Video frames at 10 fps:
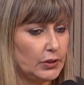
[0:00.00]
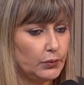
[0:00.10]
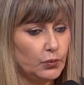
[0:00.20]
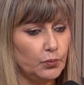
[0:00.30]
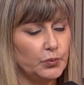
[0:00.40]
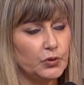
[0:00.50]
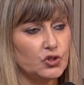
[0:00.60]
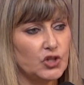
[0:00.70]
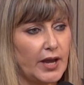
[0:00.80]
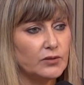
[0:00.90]
um
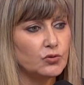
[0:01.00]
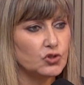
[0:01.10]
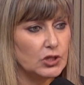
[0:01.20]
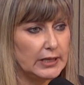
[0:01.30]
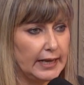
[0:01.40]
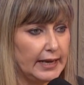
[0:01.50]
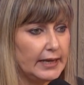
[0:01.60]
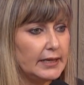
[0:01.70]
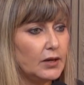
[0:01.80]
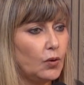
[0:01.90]
projeto de lei